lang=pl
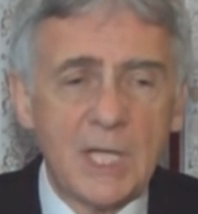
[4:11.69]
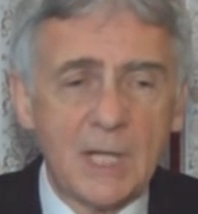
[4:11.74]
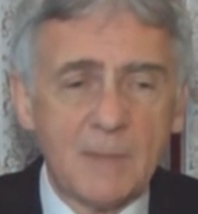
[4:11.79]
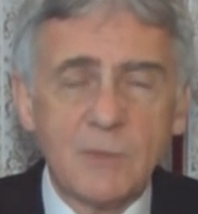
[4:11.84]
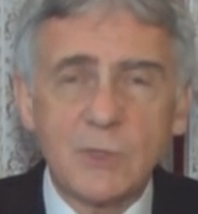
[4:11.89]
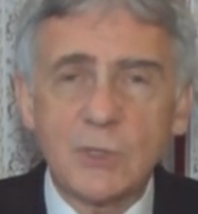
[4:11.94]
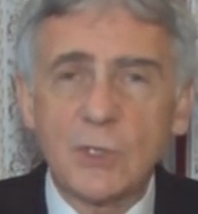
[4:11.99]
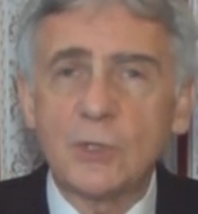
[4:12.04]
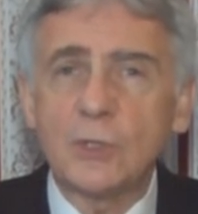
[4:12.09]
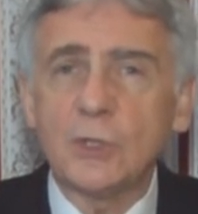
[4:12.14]

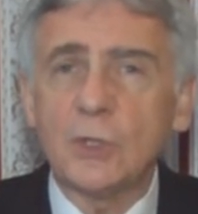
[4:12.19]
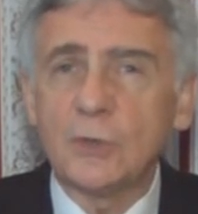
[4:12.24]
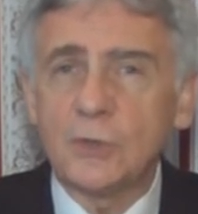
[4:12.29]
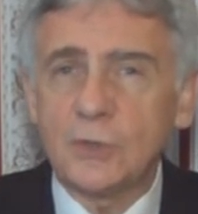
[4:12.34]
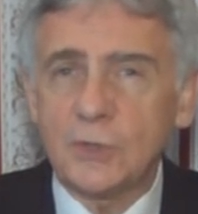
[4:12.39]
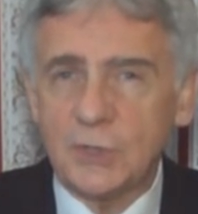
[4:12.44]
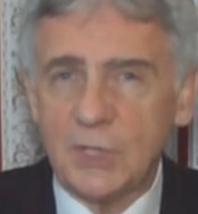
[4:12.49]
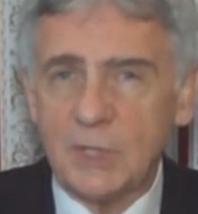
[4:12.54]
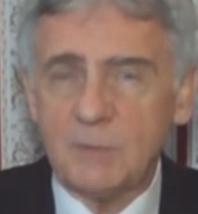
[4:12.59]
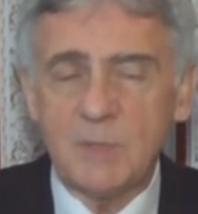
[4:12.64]
nam coś
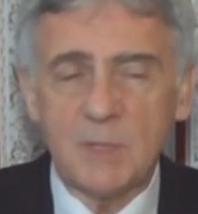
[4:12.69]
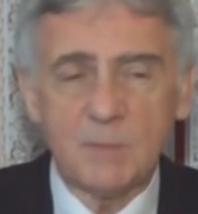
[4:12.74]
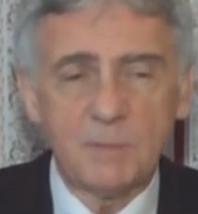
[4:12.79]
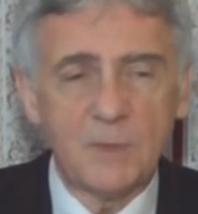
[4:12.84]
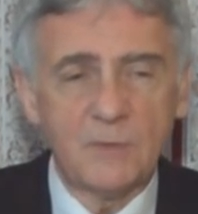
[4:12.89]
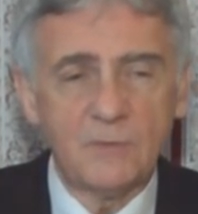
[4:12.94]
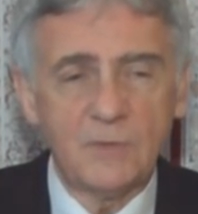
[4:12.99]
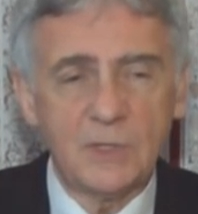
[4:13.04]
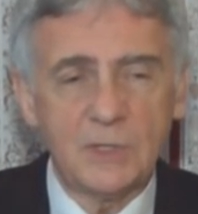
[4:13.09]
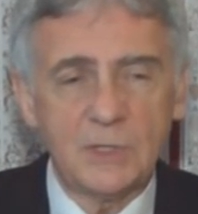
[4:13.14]
od siebie
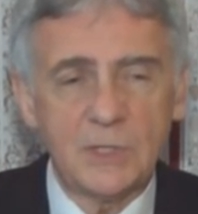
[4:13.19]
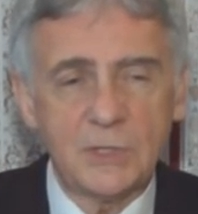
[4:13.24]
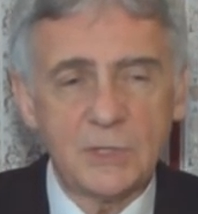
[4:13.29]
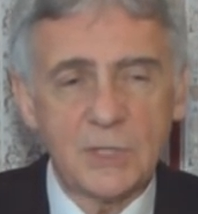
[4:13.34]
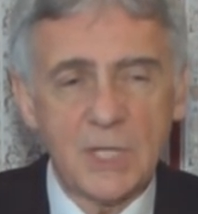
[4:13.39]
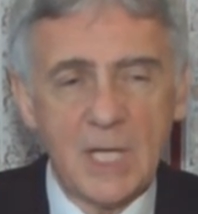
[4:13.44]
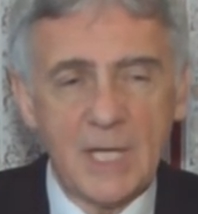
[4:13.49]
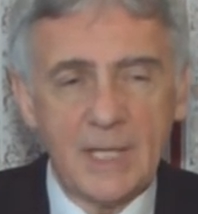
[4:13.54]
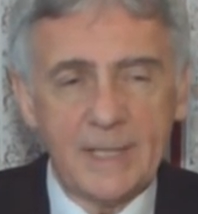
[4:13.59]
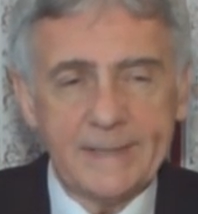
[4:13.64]
powiedzieć,